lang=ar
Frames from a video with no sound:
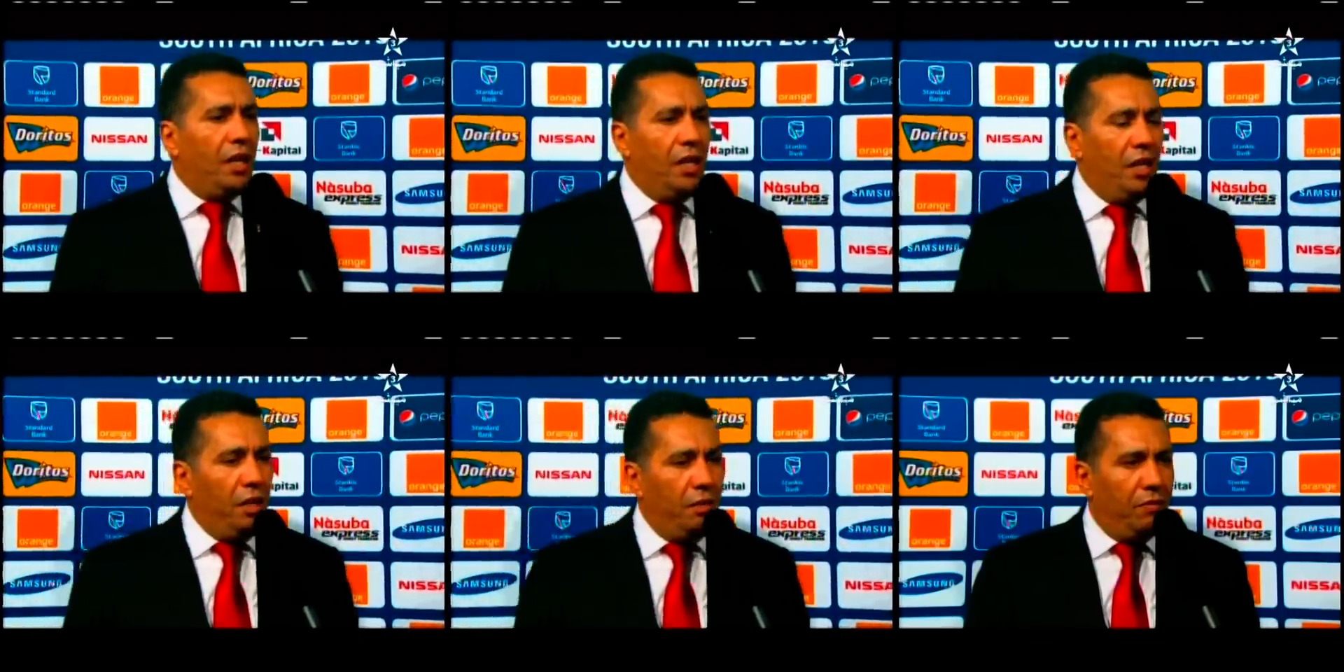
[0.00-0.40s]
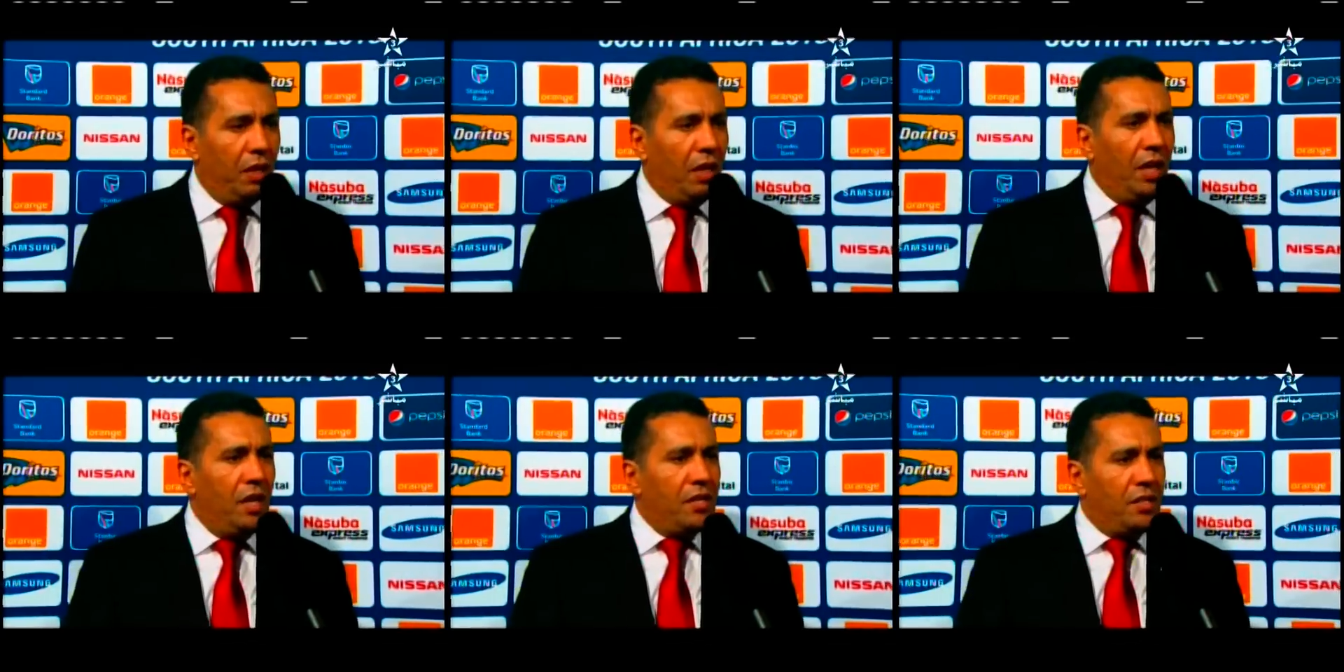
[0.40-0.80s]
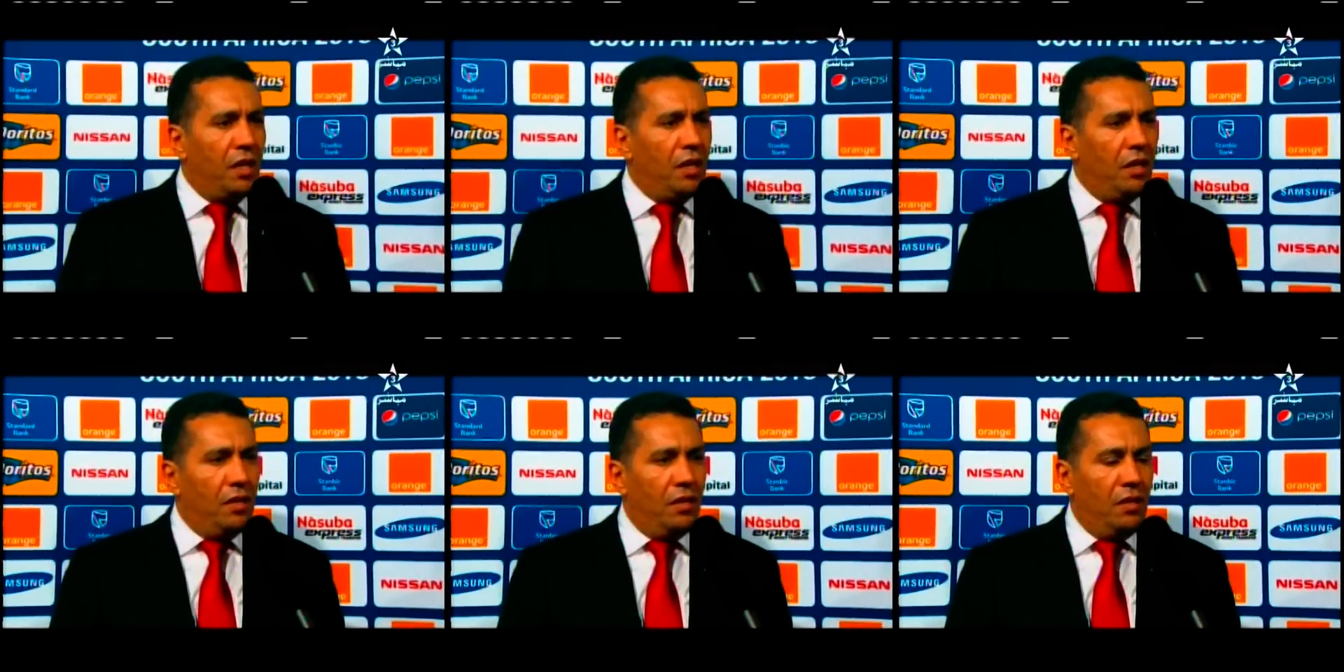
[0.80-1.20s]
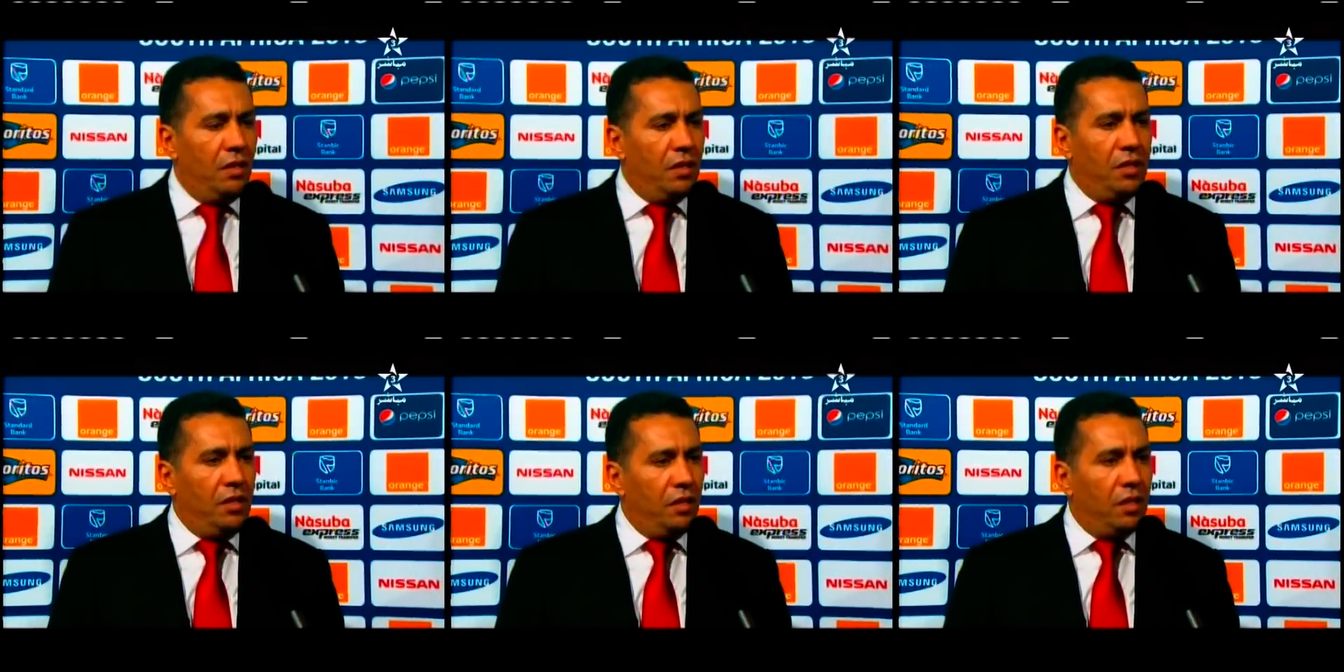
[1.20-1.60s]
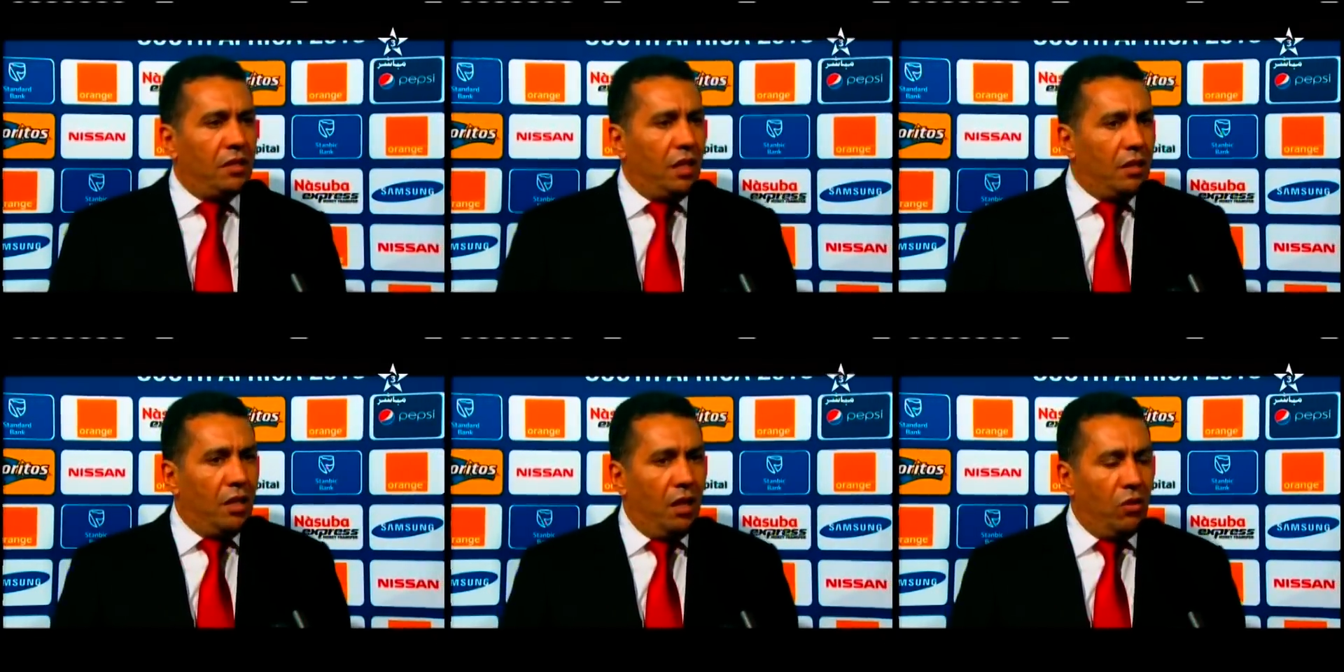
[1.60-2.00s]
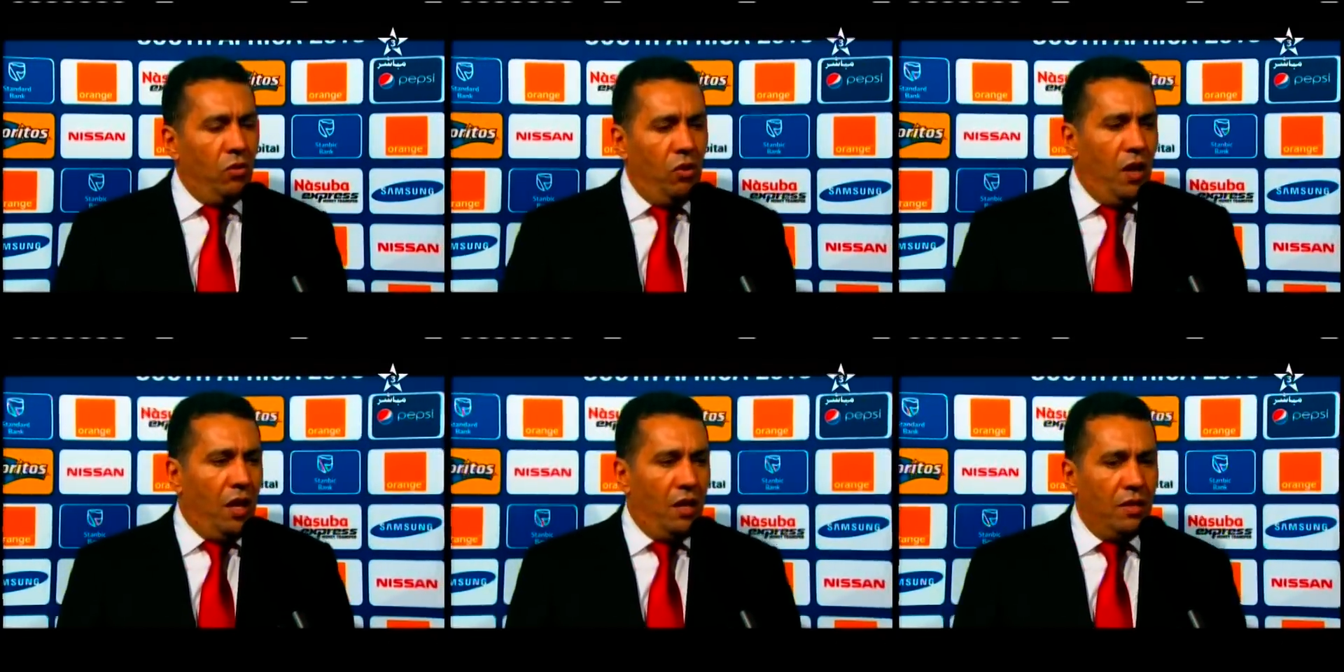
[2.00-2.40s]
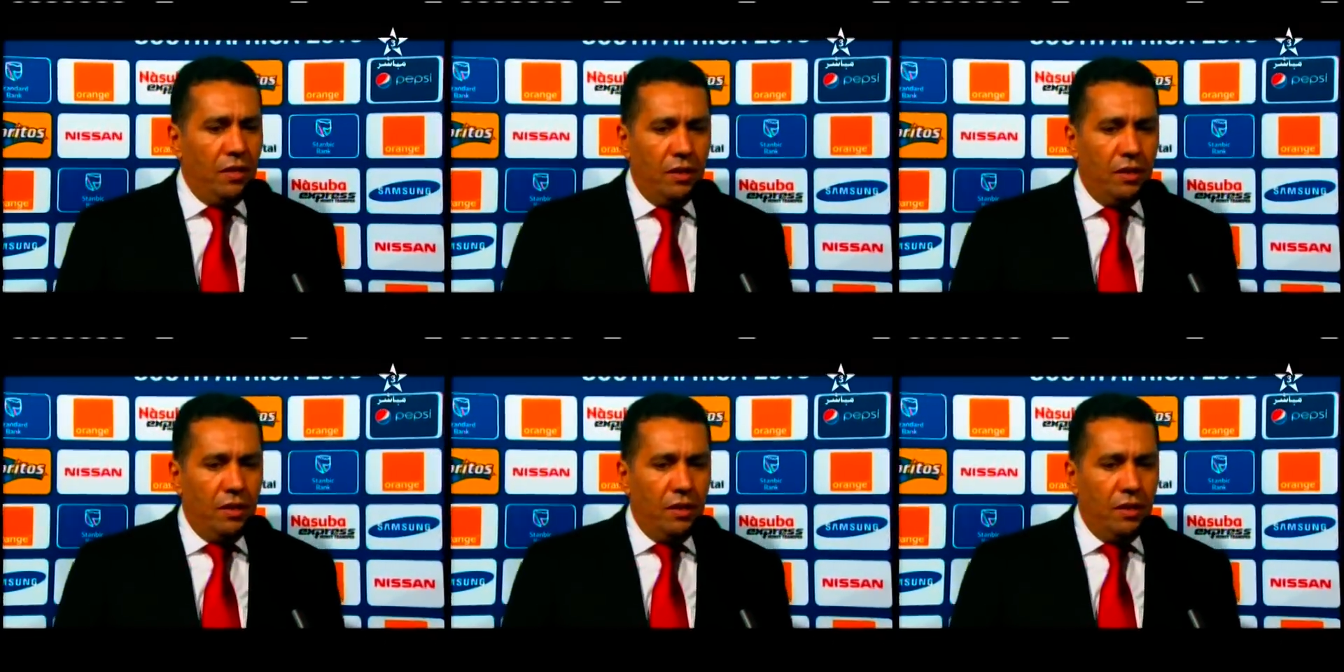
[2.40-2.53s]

يعني في هذه العناصر التي اخترتها كلها